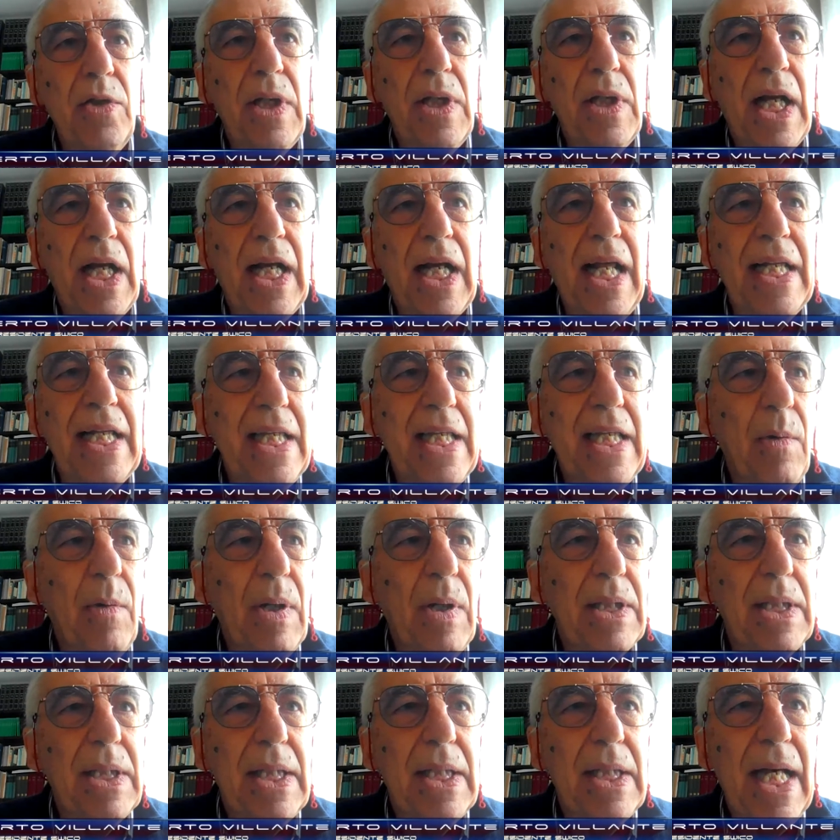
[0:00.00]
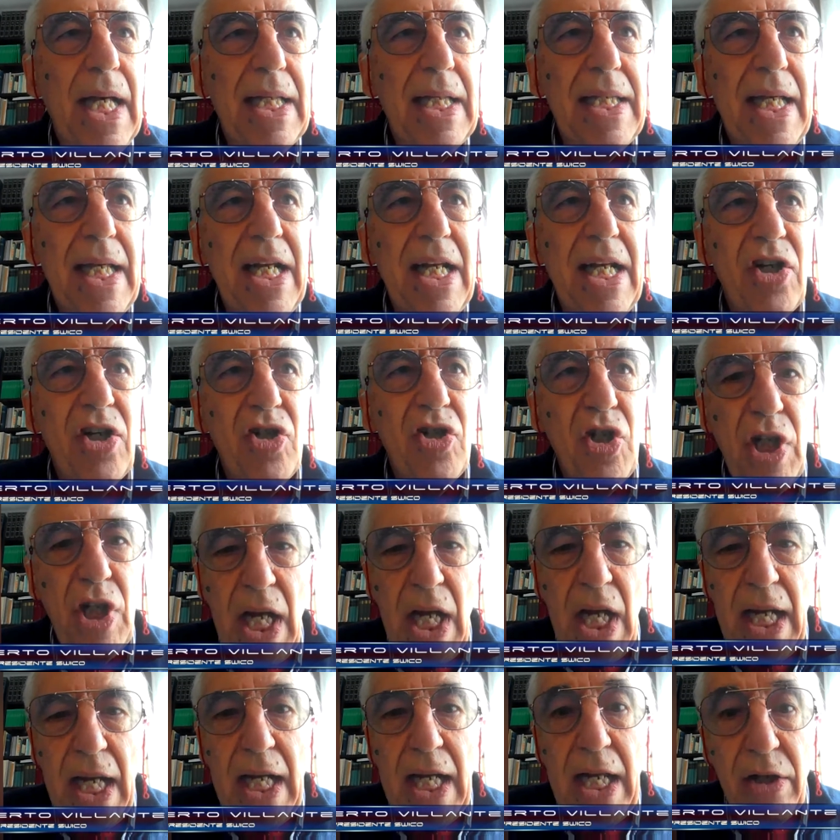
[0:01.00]
di una grande quantità di
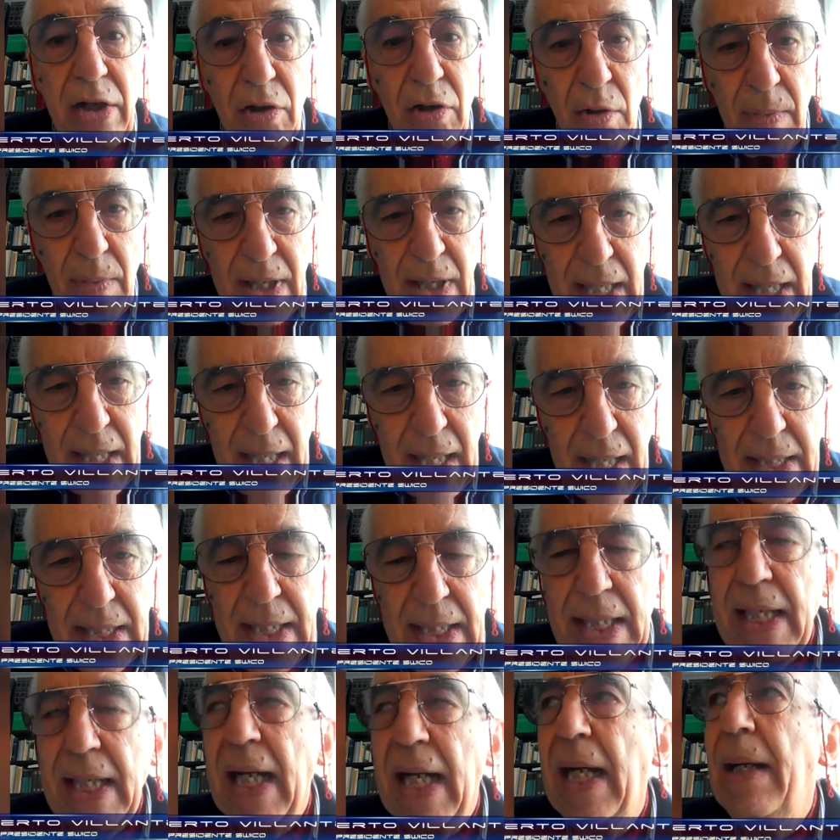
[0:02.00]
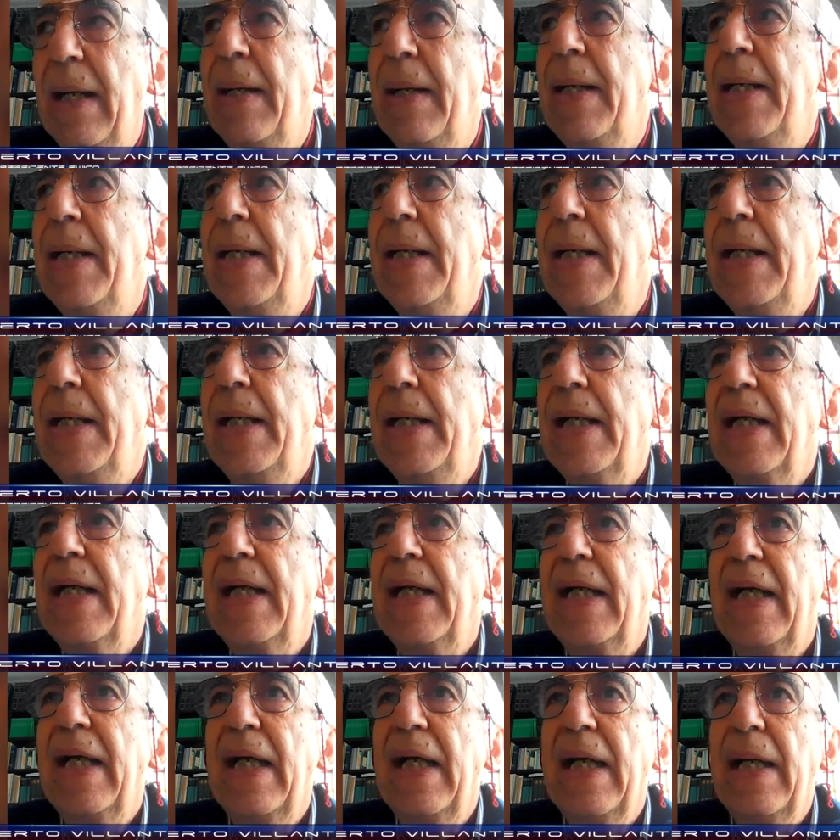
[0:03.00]
energia elettromagnetica,
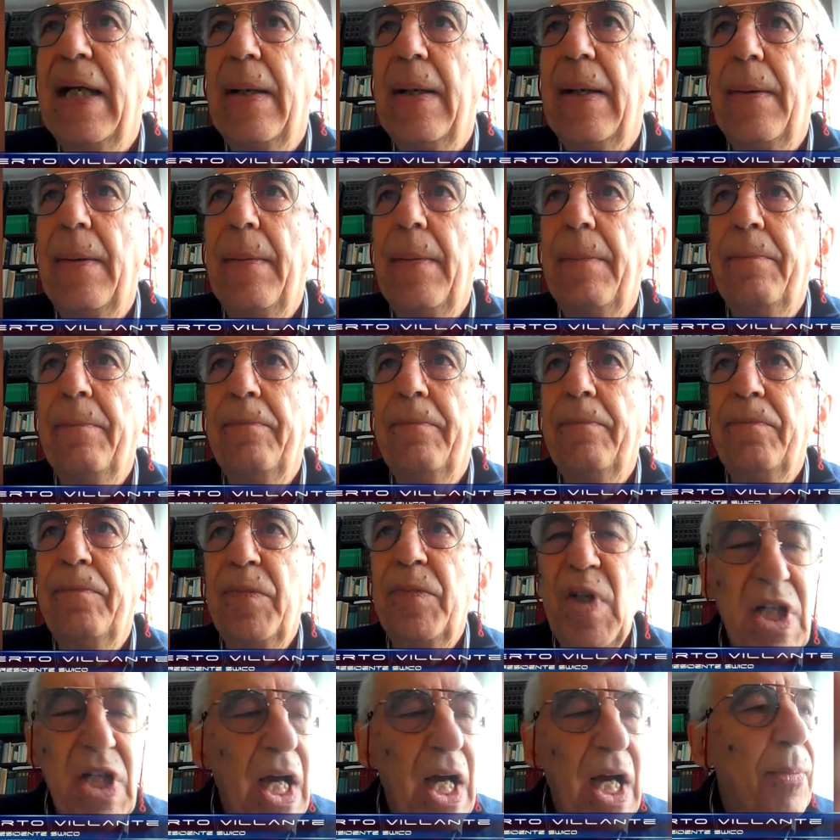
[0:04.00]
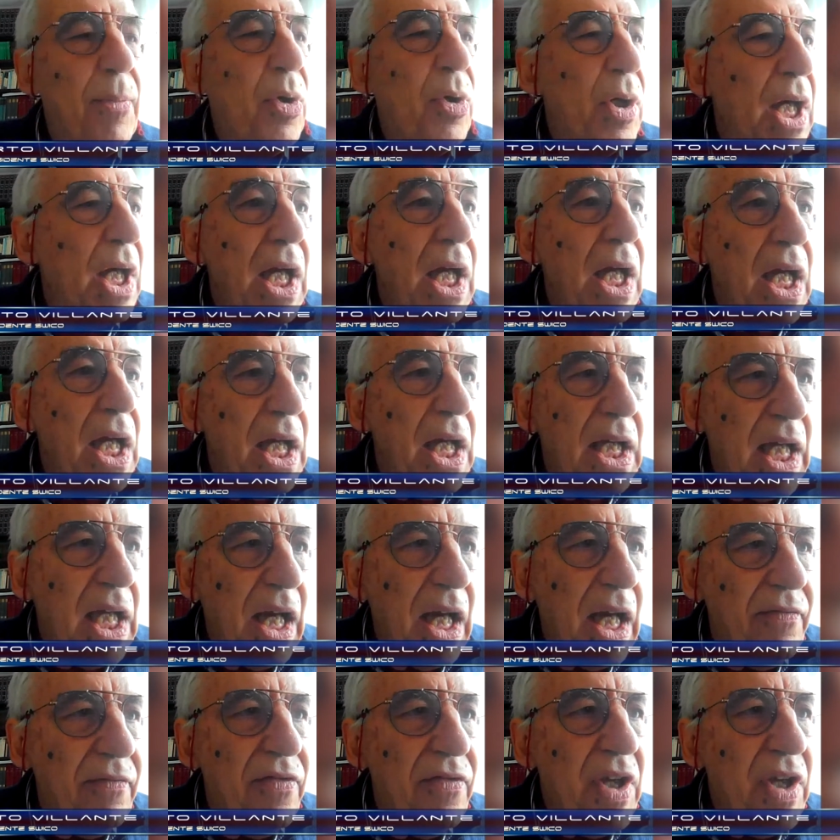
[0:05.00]
Ehm, diciamo che, che